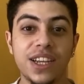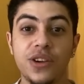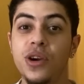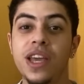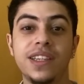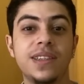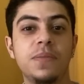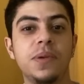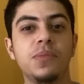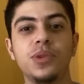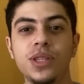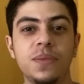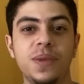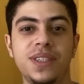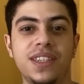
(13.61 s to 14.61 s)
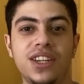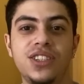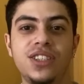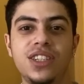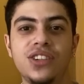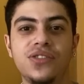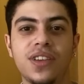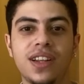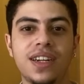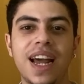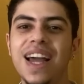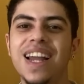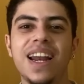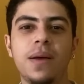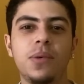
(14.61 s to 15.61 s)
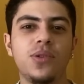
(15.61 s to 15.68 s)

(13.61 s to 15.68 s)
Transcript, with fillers: Eu recebi muita mensagem de gente falando: Ah, Guilherme,